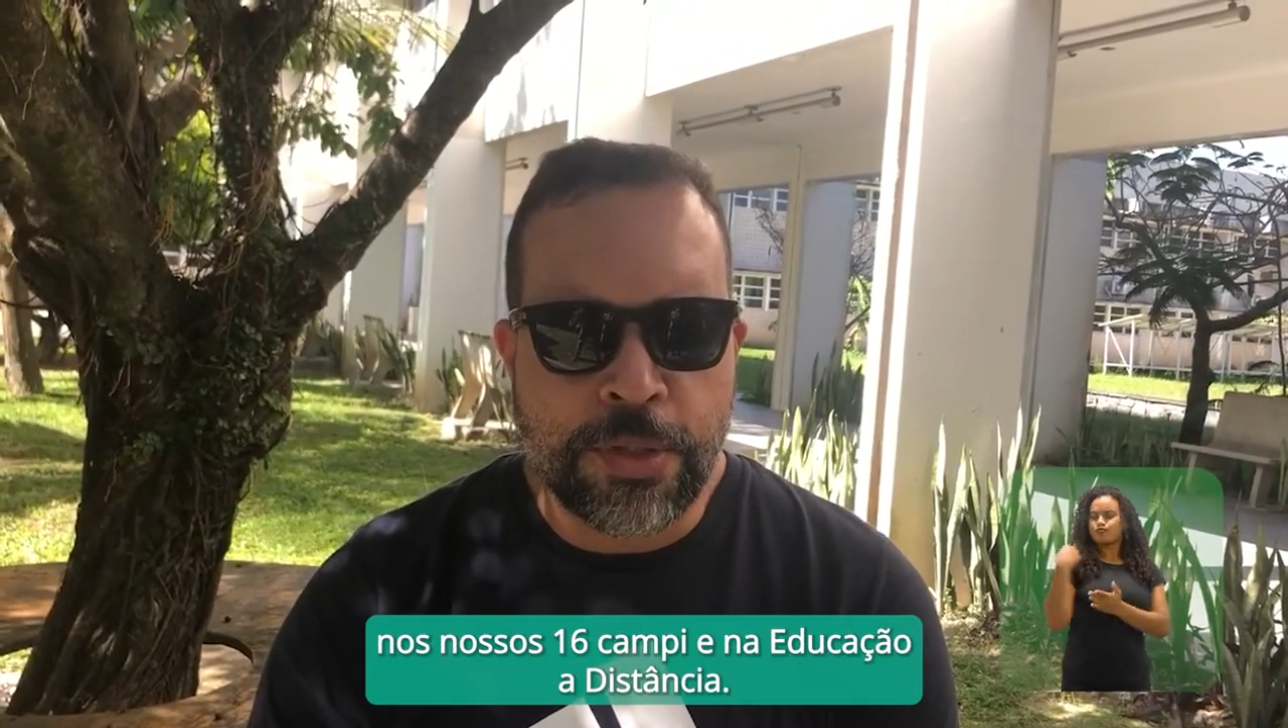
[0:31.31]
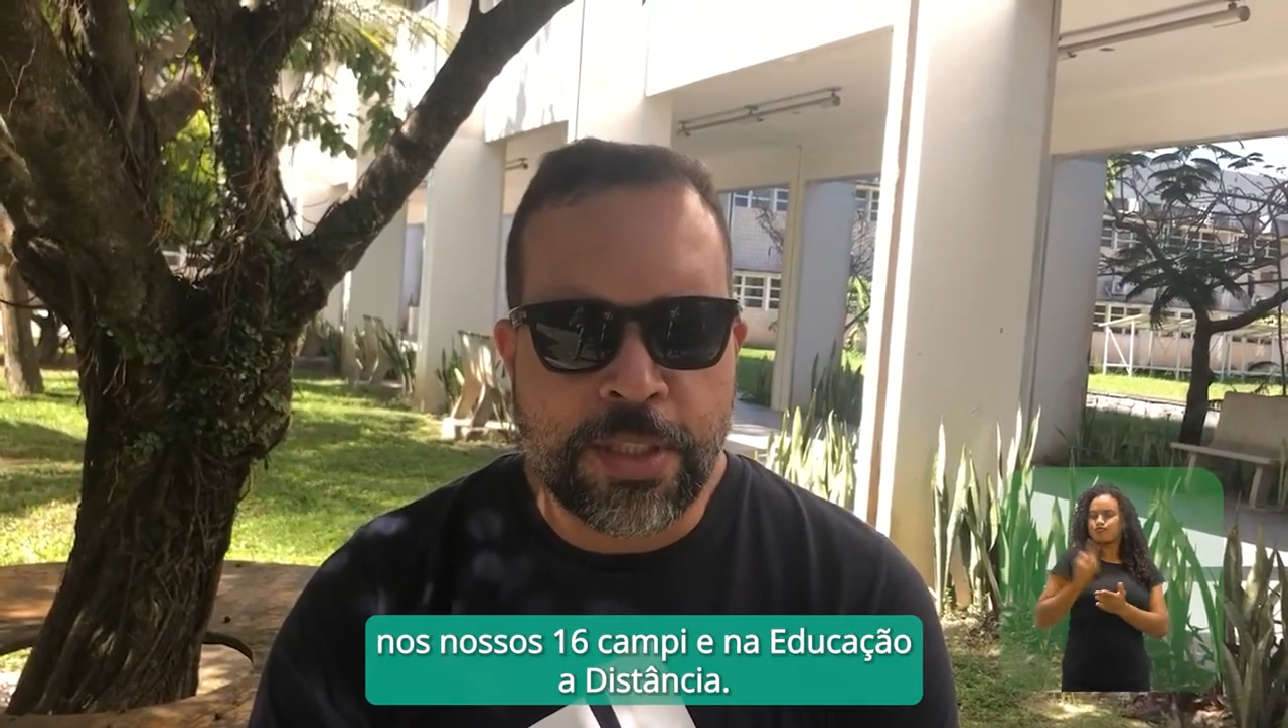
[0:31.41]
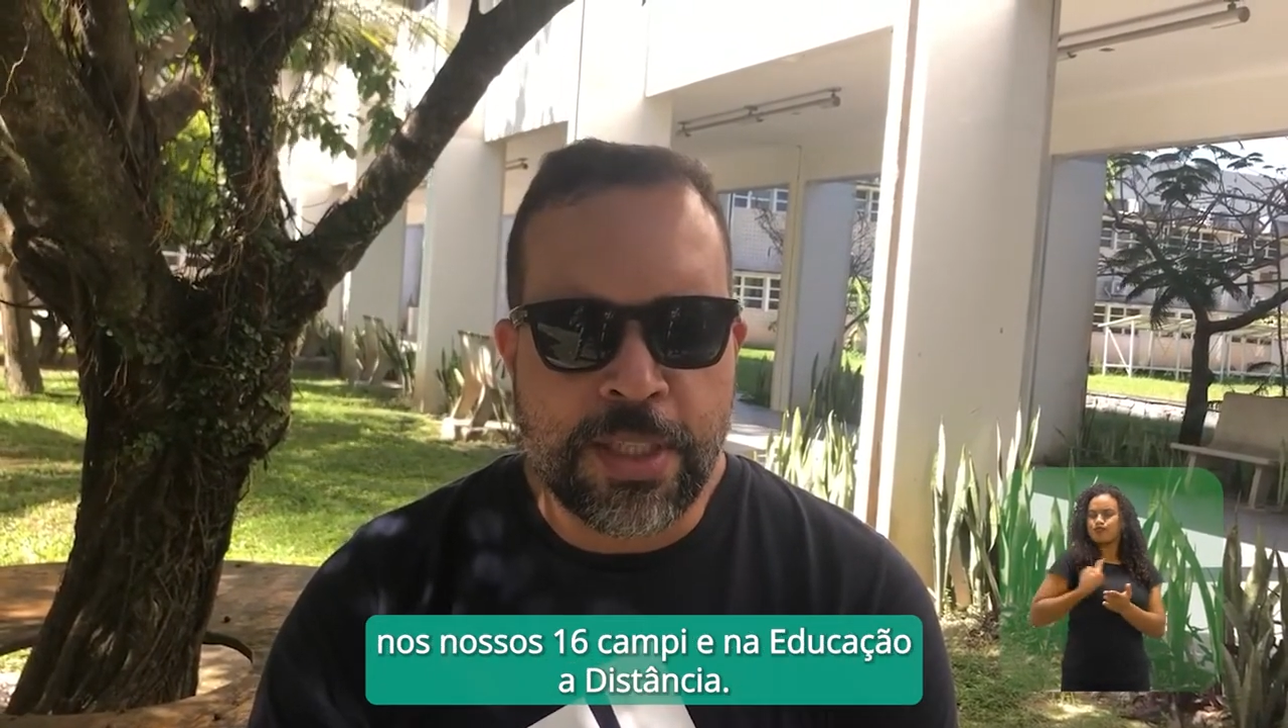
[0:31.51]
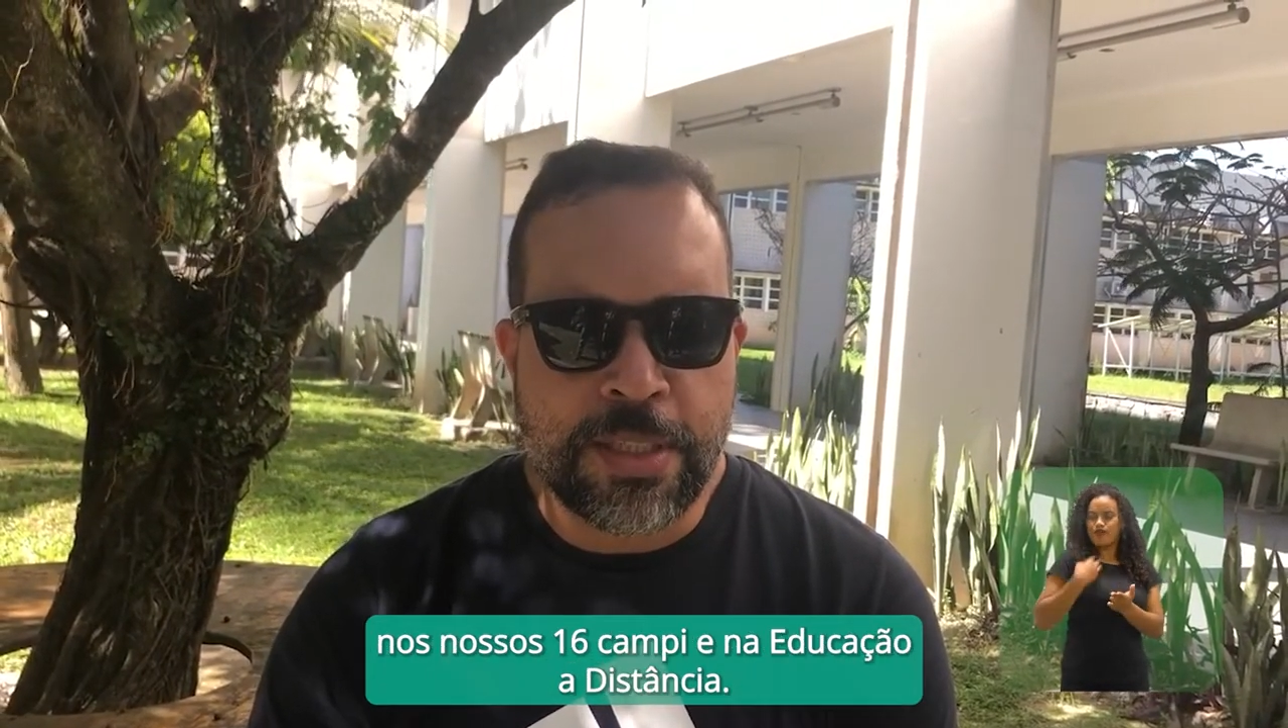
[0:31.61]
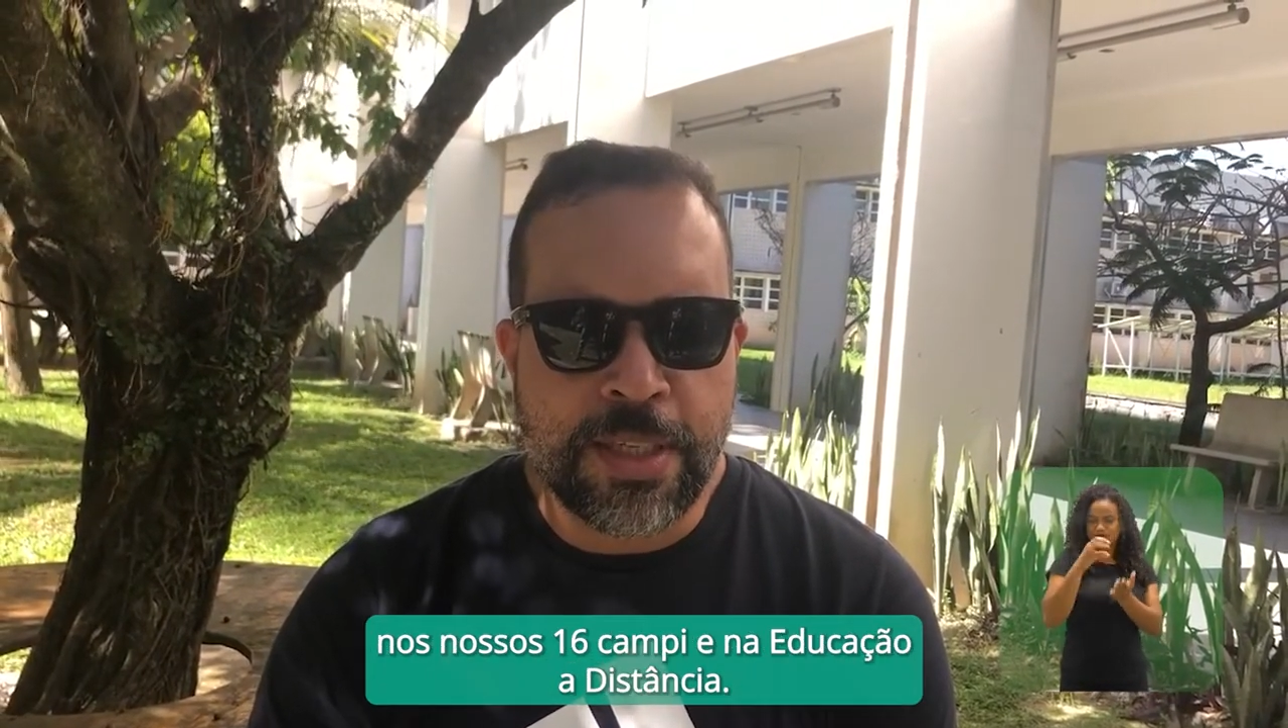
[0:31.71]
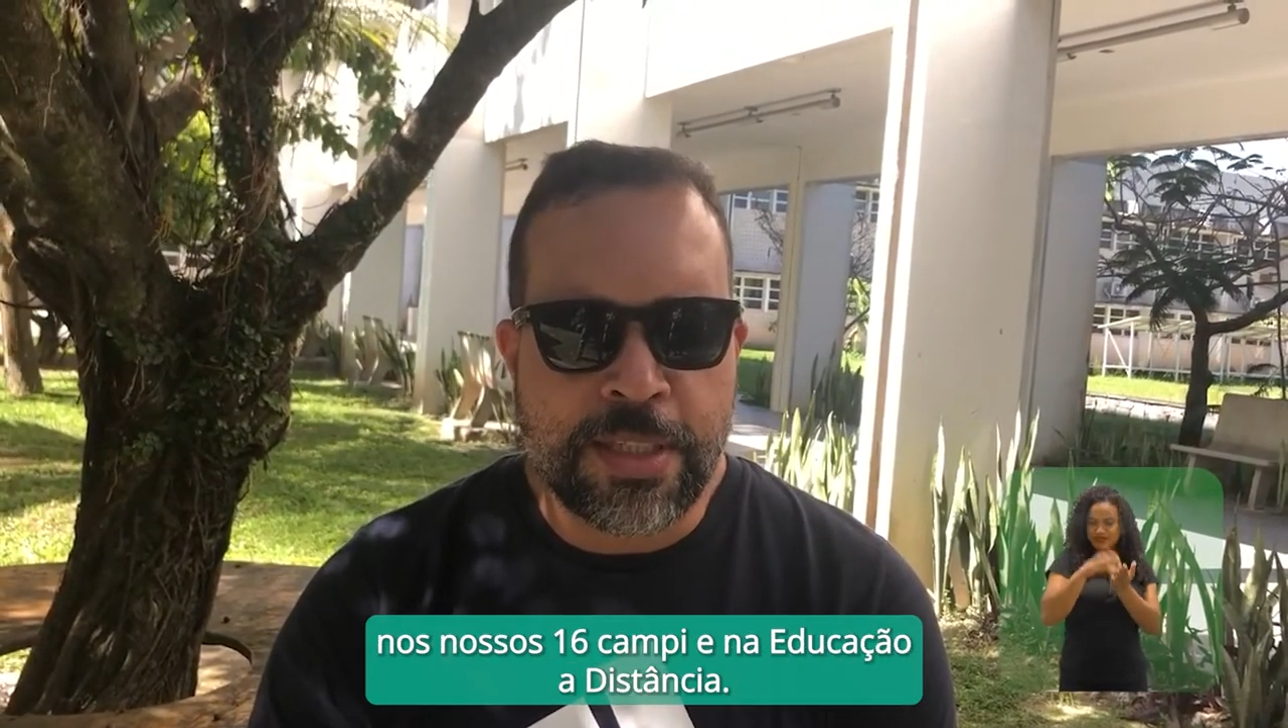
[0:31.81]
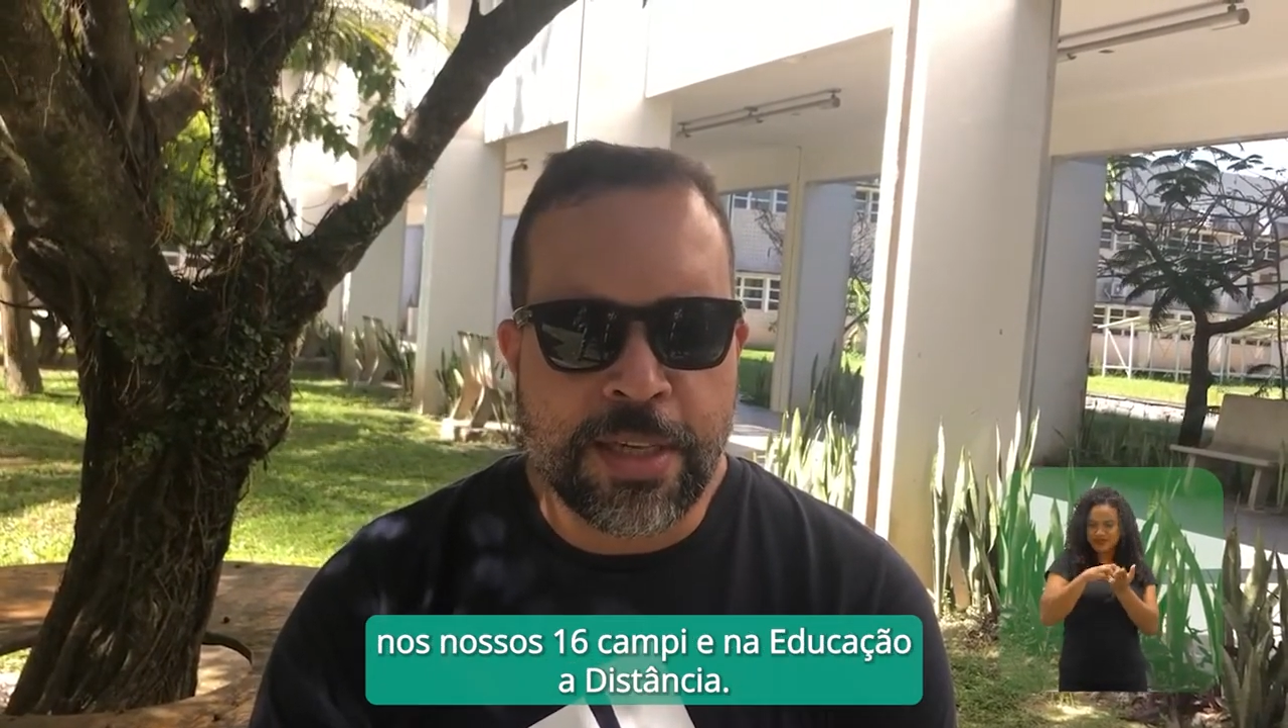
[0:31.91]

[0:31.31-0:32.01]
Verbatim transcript: 16